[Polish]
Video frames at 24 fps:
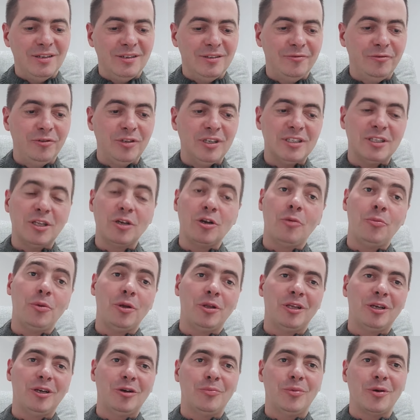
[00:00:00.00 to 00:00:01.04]

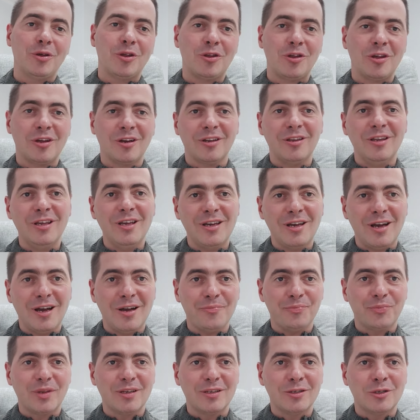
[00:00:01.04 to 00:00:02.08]
25
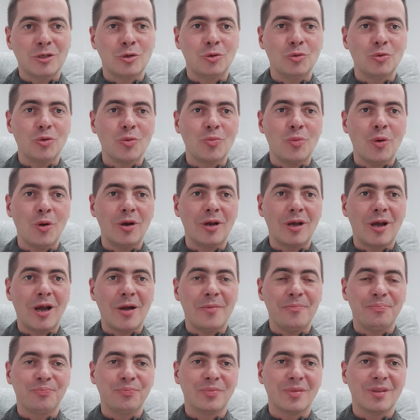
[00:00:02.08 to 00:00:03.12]
października z
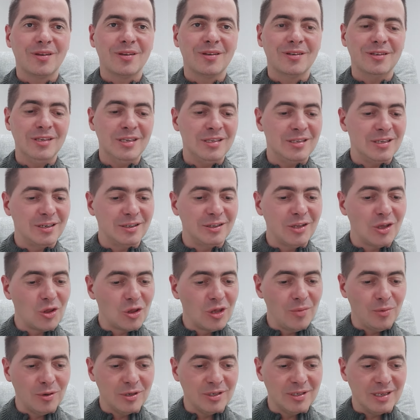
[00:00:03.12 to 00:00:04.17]
Kluczborka i
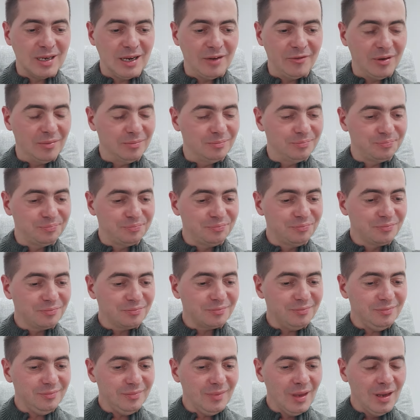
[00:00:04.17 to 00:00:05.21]
serdecznie pozdrawiam.
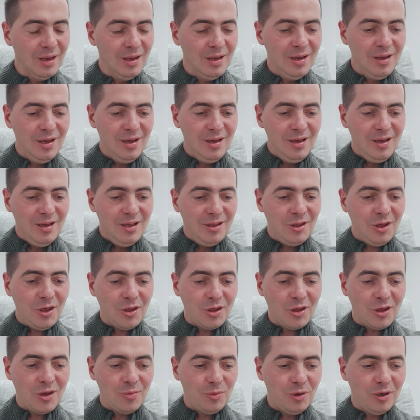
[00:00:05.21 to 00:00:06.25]

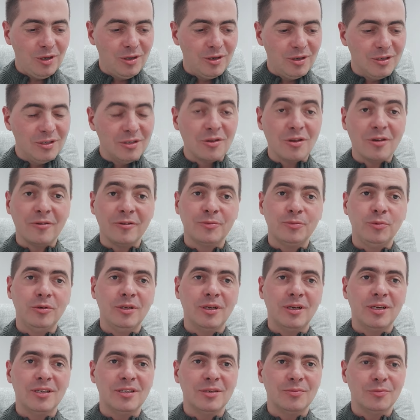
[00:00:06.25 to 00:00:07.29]
Cieszę się, moi drodzy, że
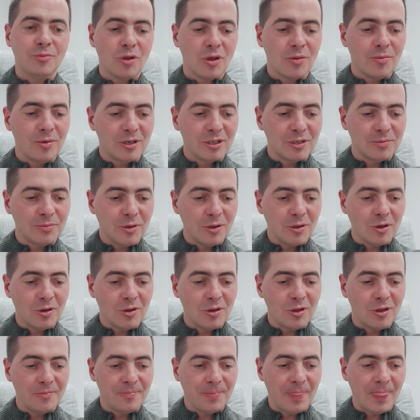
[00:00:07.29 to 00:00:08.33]
wspólnie razem możemy
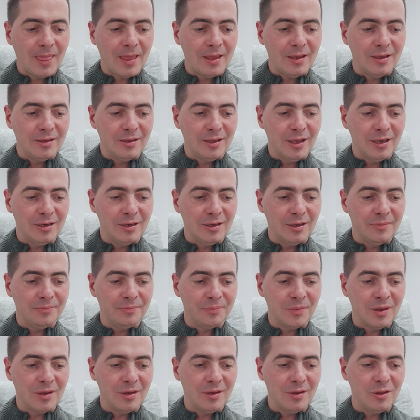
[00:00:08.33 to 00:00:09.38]
rozpocząć e, ten e,
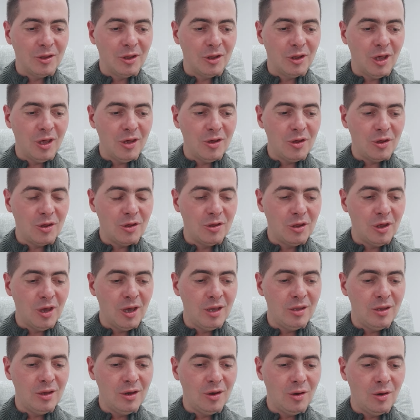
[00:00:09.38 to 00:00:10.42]
dzisiejszy
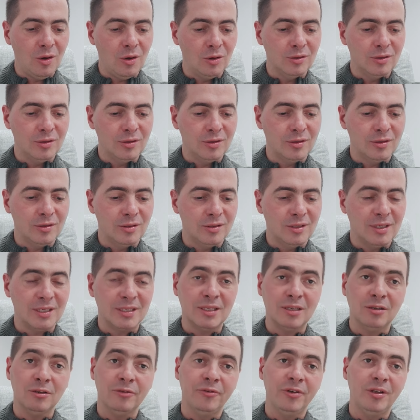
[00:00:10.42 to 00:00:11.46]
dzień od
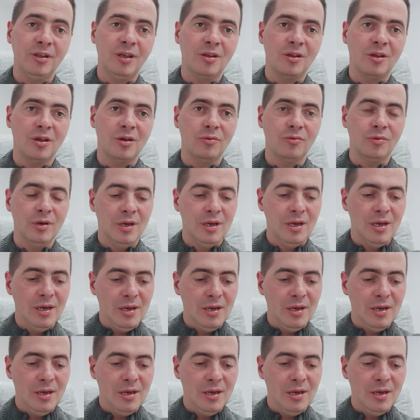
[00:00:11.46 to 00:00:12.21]
zastanowienia się,